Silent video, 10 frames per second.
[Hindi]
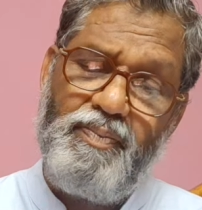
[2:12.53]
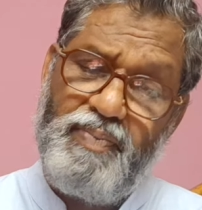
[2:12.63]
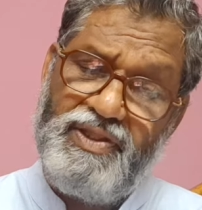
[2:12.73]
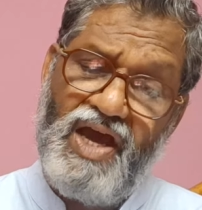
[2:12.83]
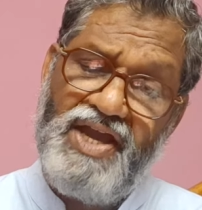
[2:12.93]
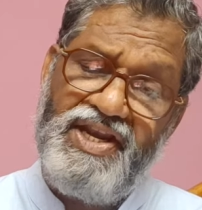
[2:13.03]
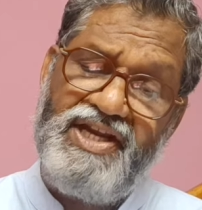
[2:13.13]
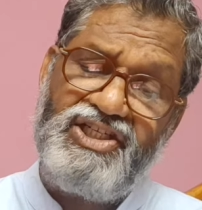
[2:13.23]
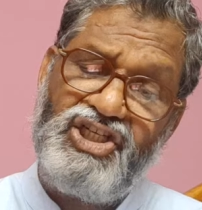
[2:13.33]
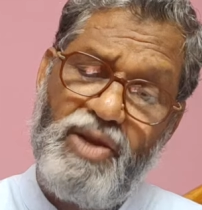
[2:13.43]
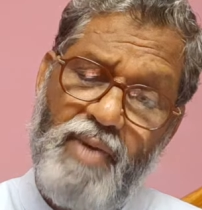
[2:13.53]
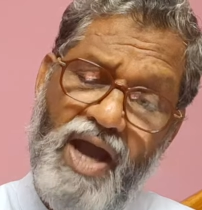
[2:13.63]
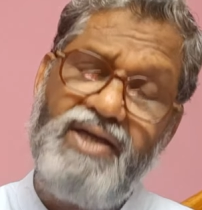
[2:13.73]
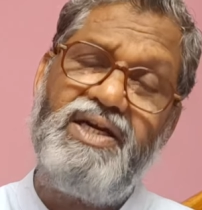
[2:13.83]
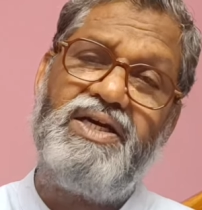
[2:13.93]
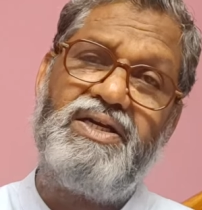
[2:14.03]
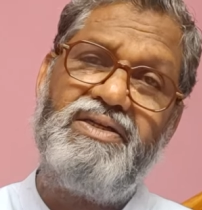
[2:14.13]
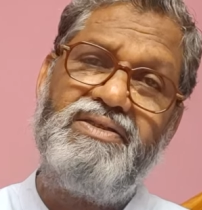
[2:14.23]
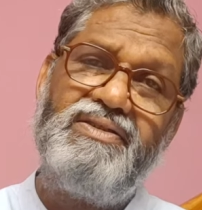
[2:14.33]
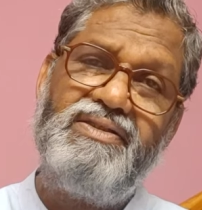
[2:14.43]
पिता इन्हें क्षमा कर
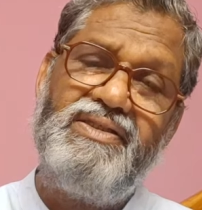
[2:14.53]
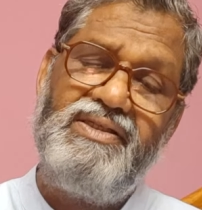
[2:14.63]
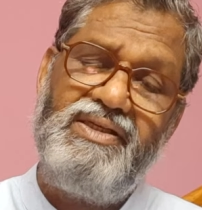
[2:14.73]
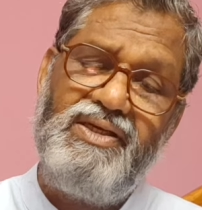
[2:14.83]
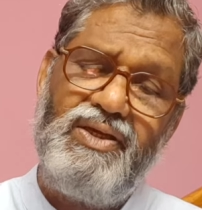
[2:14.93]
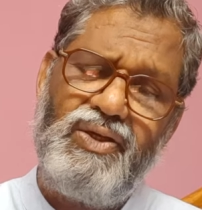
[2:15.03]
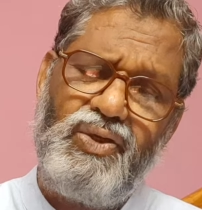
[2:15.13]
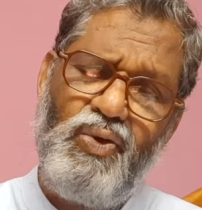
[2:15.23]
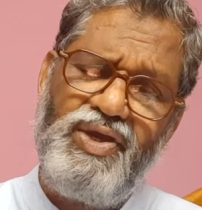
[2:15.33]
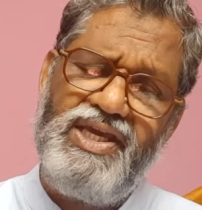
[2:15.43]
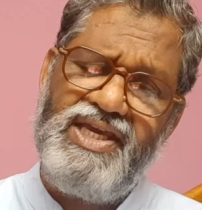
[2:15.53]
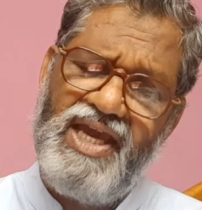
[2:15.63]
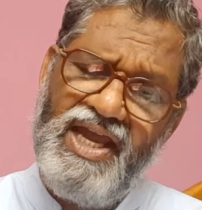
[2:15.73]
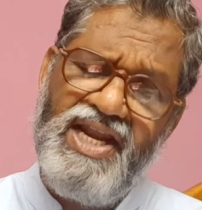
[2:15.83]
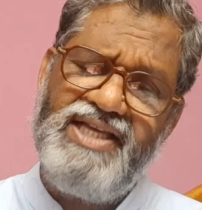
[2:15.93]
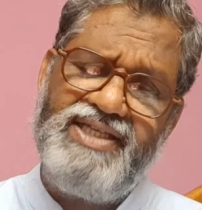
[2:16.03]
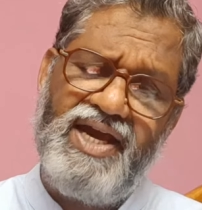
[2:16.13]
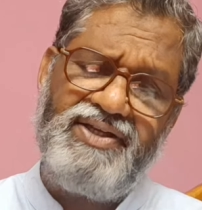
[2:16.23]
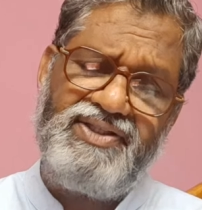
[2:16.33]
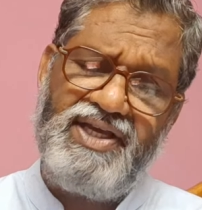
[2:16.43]
क्योंकि ये नहीं
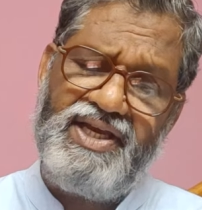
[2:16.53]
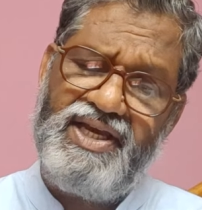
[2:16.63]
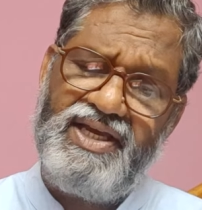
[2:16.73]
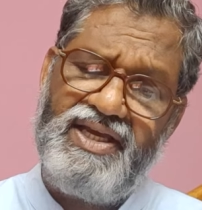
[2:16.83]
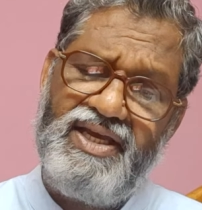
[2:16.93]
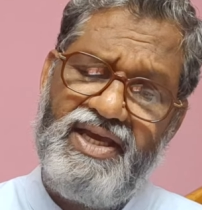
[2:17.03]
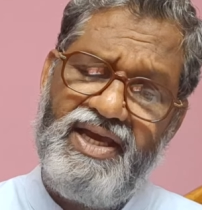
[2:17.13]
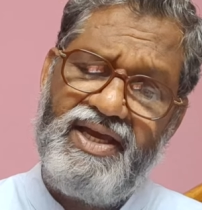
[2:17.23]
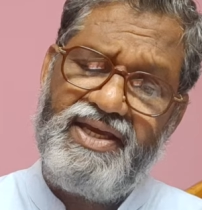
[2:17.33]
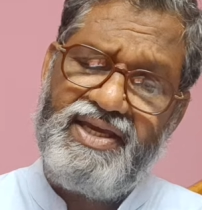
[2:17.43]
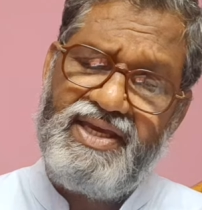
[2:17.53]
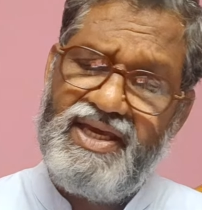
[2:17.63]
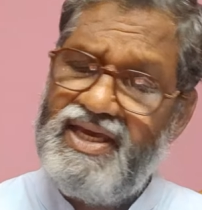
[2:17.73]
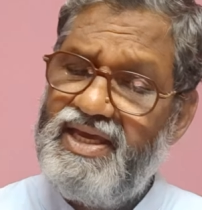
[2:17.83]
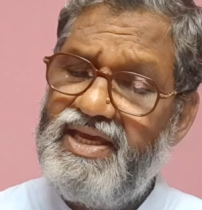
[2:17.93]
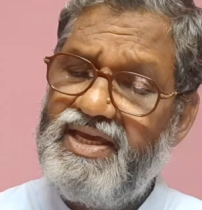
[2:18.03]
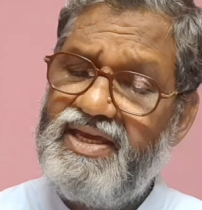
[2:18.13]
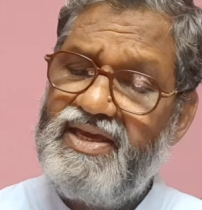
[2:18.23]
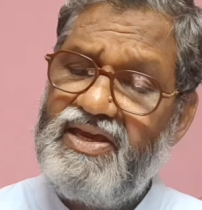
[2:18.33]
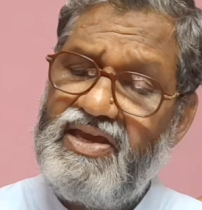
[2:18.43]
जानते हैं कि
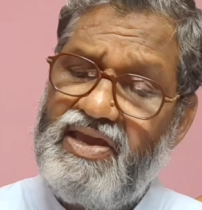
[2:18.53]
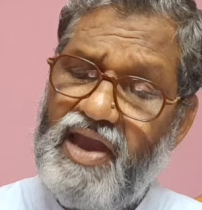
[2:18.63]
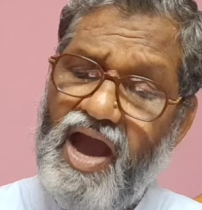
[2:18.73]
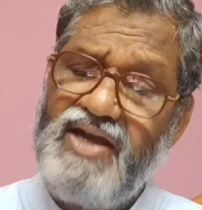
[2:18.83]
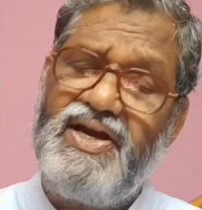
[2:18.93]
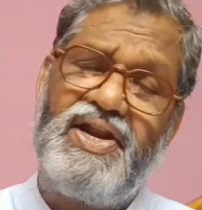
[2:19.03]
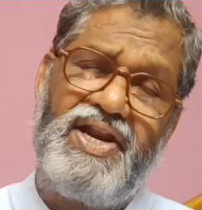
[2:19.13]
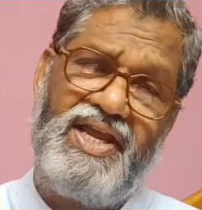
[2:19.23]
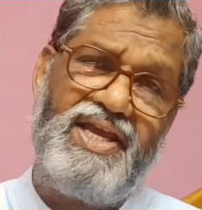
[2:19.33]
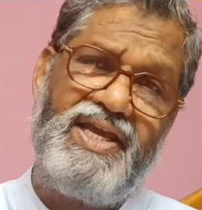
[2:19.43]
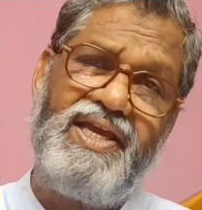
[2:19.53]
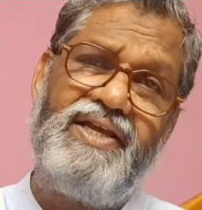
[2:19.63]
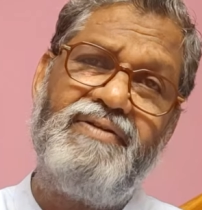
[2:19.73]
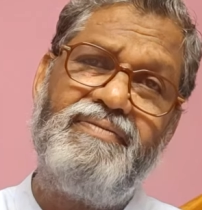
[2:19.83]
क्या कर रहे हैं